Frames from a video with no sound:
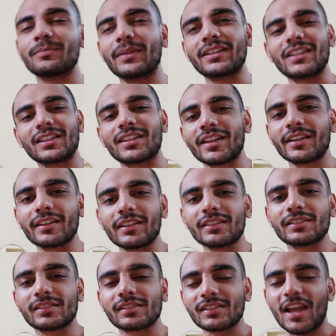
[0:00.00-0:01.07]
बट द थिंग
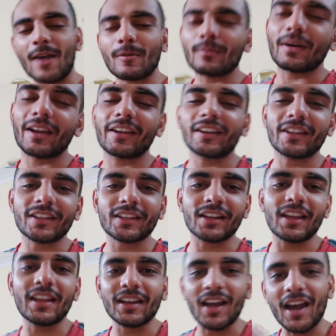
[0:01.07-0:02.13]
इज आई एम अ मार्केटर
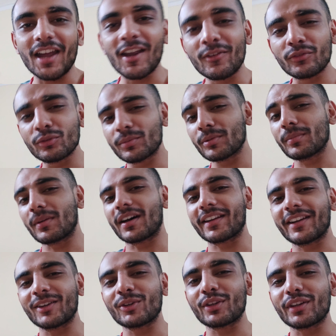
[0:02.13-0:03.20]
एंड आई हैव टू बी
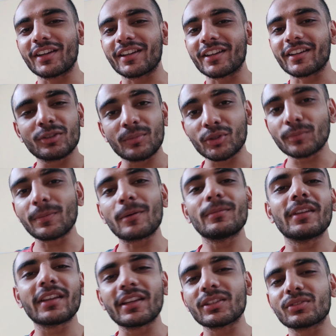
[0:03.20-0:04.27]
मार्केट ओरिएंटेड मेरे को
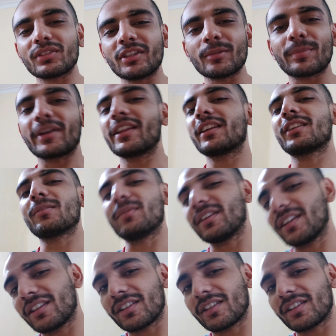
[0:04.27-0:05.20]
पब्लिक की सुननी पड़ेगी मेरी